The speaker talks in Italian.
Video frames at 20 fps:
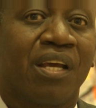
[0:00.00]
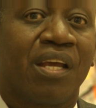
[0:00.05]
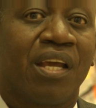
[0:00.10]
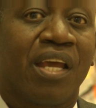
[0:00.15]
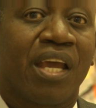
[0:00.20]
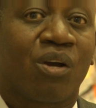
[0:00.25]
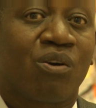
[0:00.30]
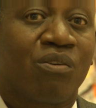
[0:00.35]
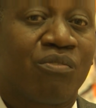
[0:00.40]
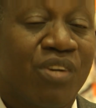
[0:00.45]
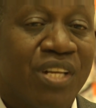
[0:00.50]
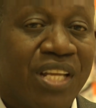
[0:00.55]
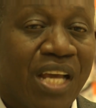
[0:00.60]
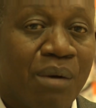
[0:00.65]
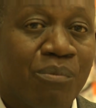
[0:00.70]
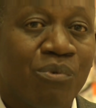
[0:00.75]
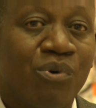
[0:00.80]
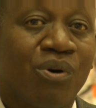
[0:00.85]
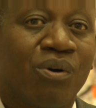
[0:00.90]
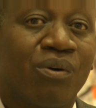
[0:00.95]
Ecco,
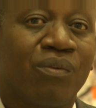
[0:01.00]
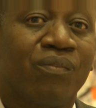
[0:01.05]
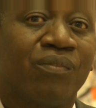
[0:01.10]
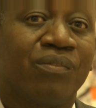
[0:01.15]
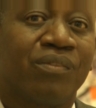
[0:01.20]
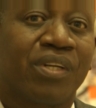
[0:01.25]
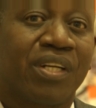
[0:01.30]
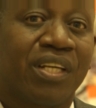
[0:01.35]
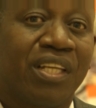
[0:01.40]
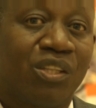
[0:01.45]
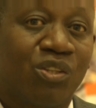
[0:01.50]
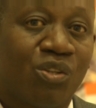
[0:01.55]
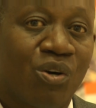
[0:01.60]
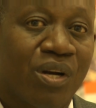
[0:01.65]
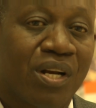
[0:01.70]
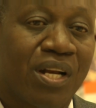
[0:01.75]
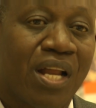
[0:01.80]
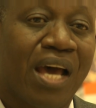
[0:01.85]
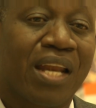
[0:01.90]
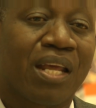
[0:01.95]
vogliamo
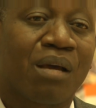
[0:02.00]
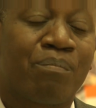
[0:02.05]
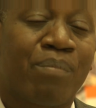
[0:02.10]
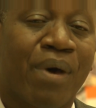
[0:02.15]
ritornare a